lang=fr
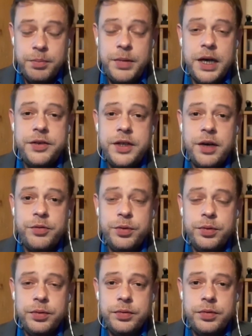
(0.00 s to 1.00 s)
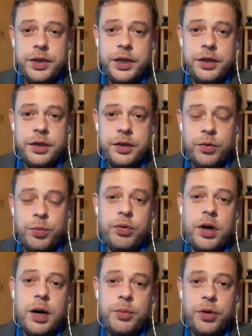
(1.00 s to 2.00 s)
Merci à vous et on
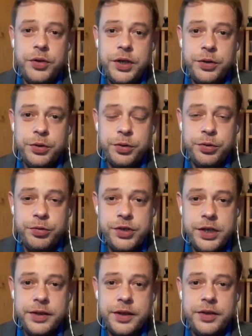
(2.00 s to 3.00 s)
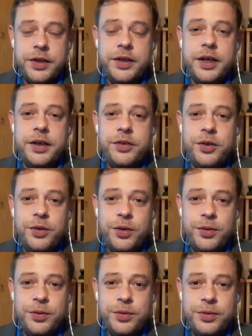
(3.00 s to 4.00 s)
pourra aborder d'autres sujets très intéressants
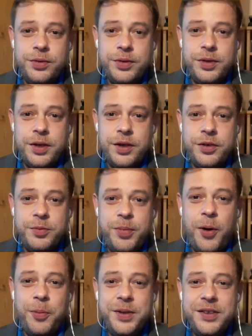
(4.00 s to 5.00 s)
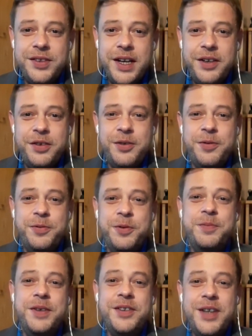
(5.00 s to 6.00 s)
dans le euh, sport business, le
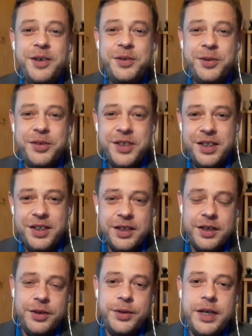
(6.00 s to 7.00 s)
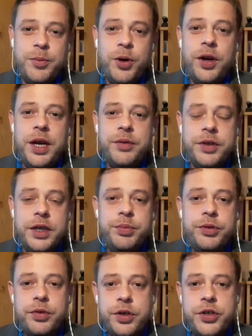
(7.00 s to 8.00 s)
foot business aussi, notamment en Afrique
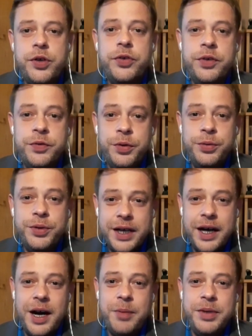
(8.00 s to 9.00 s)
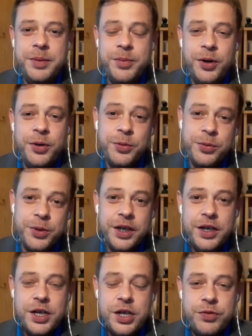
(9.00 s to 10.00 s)
puisque les choses évoluent très rapidement. Donc
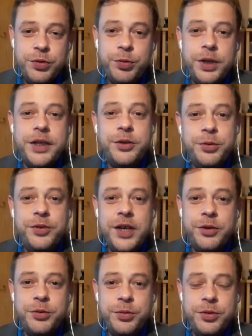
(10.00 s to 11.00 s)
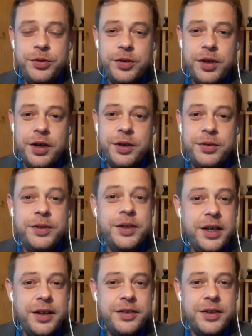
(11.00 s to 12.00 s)
je vous souhaite à toutes et à tous euh,
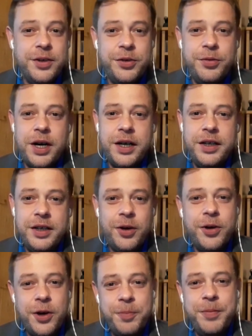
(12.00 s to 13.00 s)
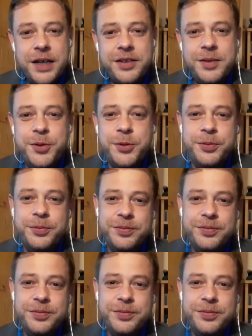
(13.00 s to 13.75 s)
une excellente soirée et encore merci beaucoup.